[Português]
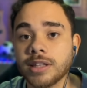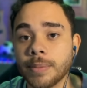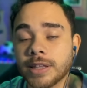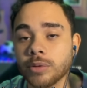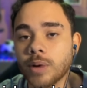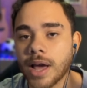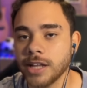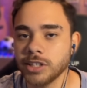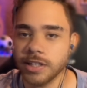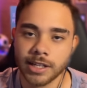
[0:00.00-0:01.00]
e também tá no
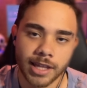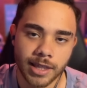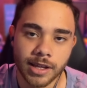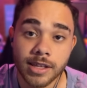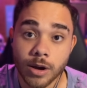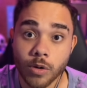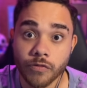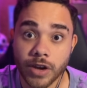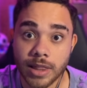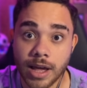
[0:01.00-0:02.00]
card aí na tela.
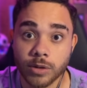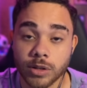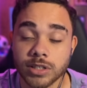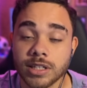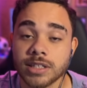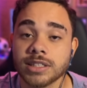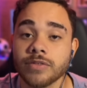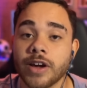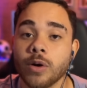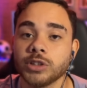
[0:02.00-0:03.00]
Confere lá que eu tenho certeza que
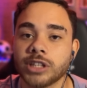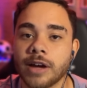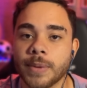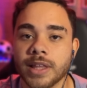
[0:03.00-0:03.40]
você vai gostar,